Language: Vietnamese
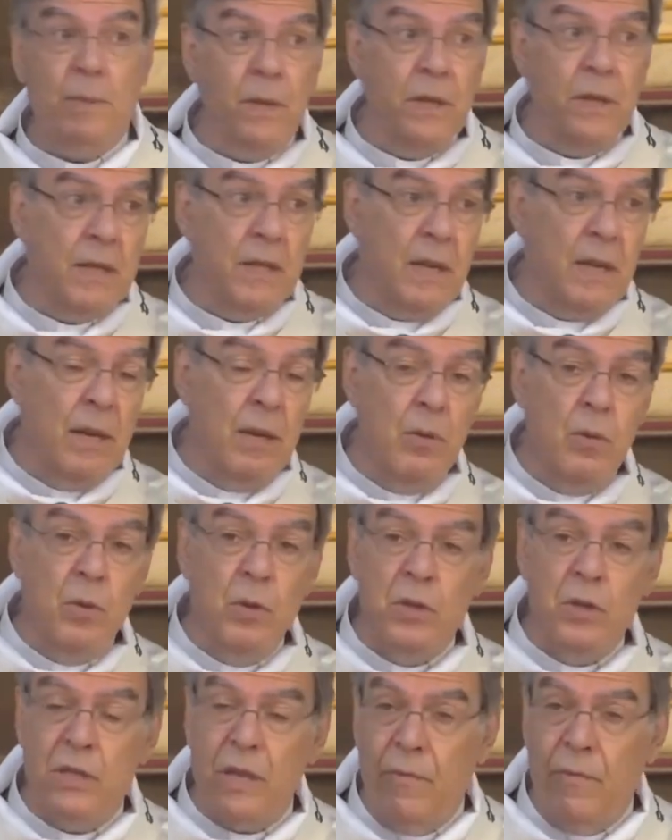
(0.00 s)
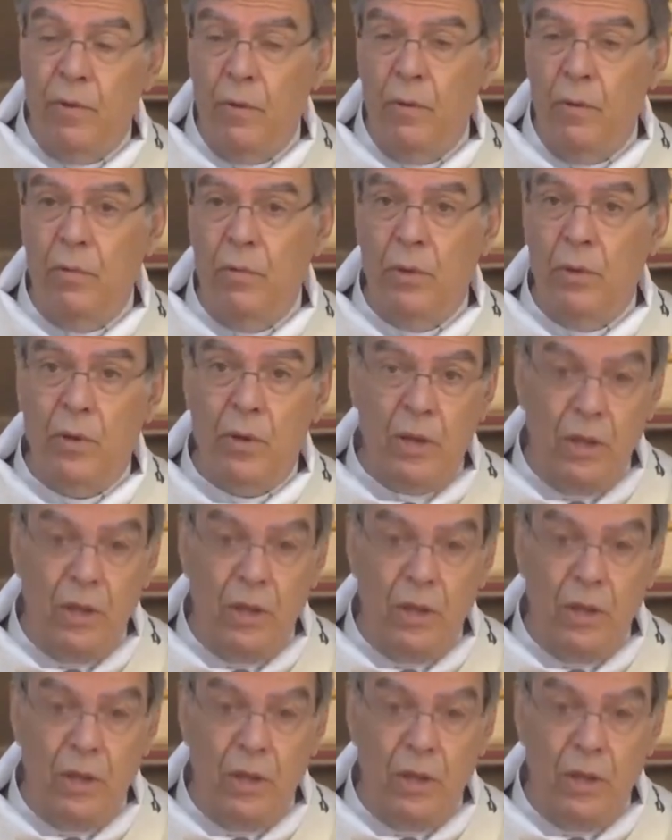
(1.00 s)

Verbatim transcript: L'Esprit Saint, nous le savons,